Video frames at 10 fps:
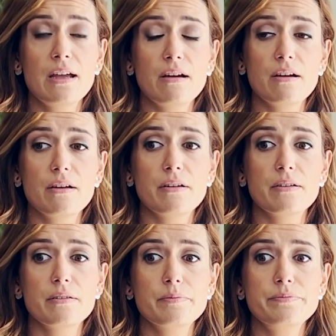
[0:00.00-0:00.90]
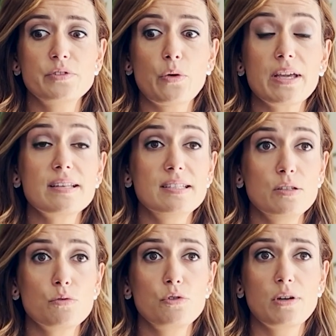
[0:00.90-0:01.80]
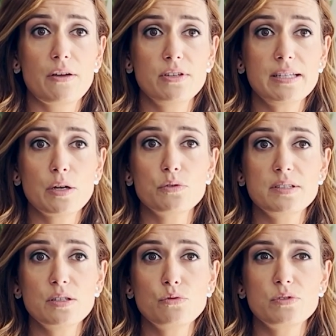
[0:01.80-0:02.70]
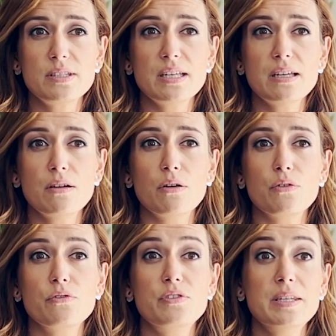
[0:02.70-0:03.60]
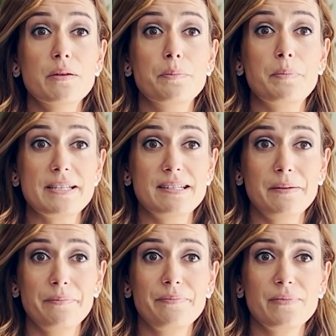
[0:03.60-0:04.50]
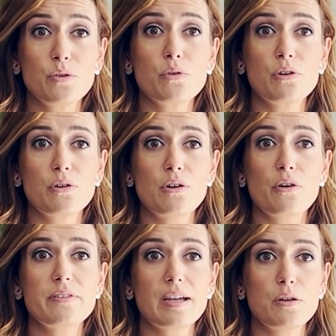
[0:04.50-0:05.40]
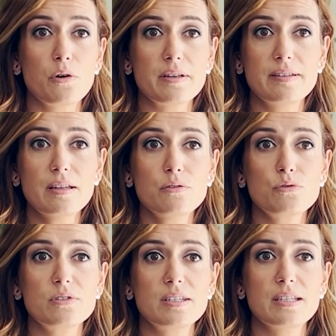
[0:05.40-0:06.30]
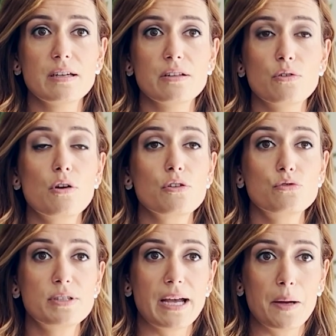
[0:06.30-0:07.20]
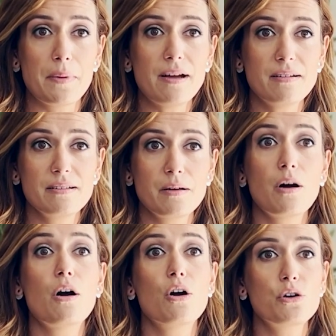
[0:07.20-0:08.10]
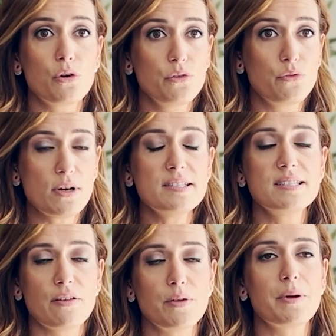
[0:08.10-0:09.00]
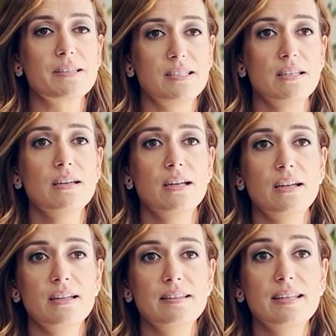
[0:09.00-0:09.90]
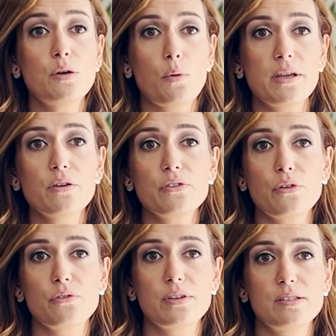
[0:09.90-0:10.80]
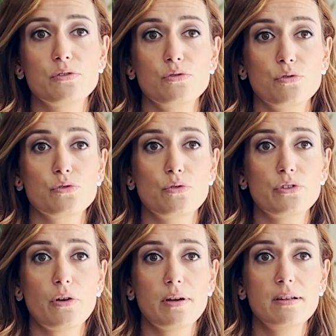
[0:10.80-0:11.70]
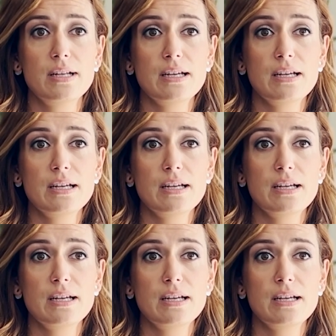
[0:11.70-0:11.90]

Euh, dans les récits non biographiques, il y a aussi tout ce qui est euh, vie passée, donc euh, l'antériorité, tout ce qui est de l'ordre du karma, encore une fois, si ça fait partie des croyances en fait du consultant,